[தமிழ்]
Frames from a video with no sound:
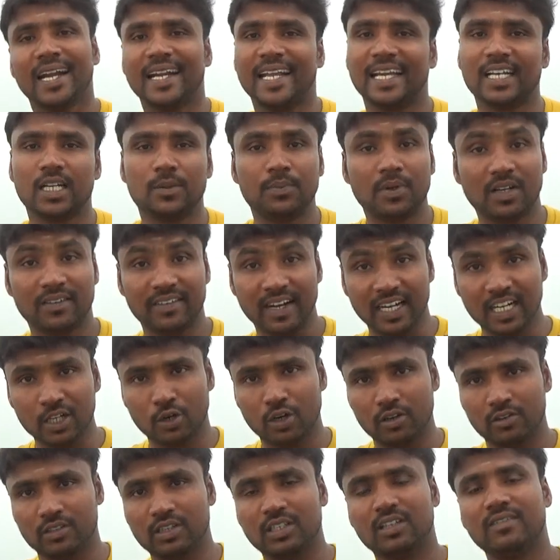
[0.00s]
நிறைய பேர்
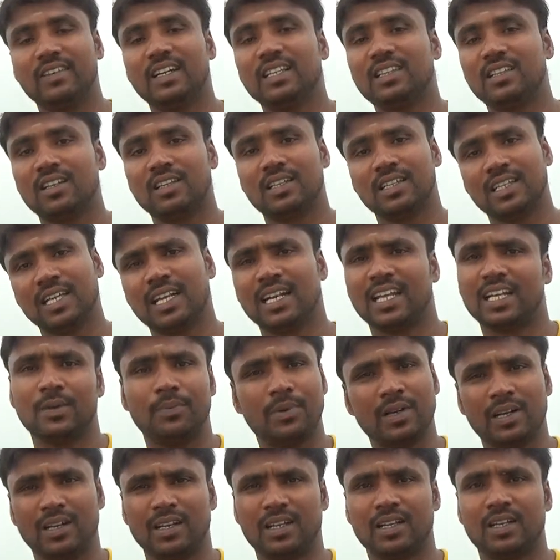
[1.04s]
வேண்டுகோள் வந்து விடுத்திருந்தீங்க நிறைய
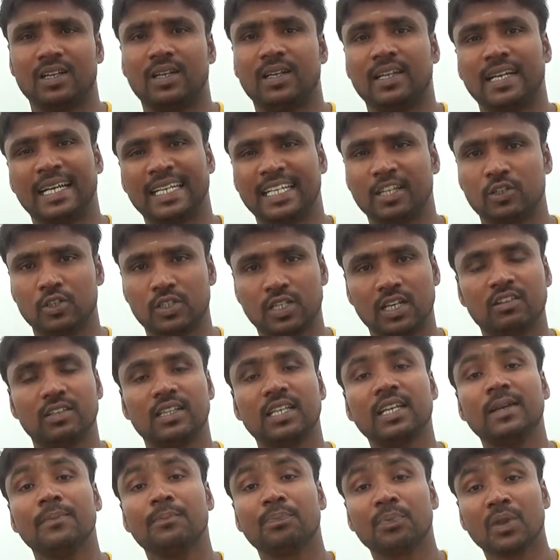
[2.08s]
பேர் ரெக்வெஸ்ட்டாக
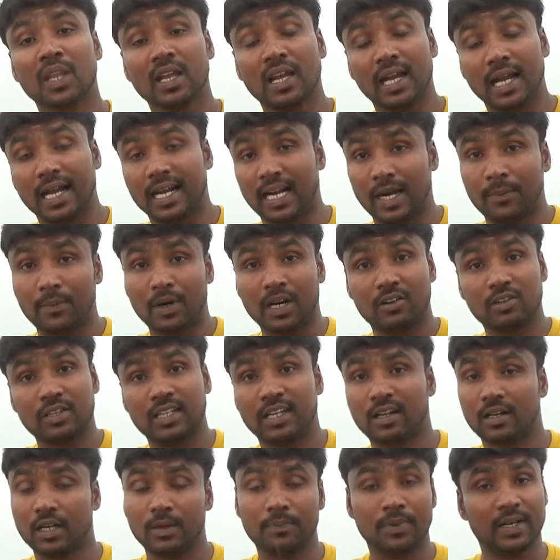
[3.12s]
வந்து கமெண்டில் வந்து நிறைய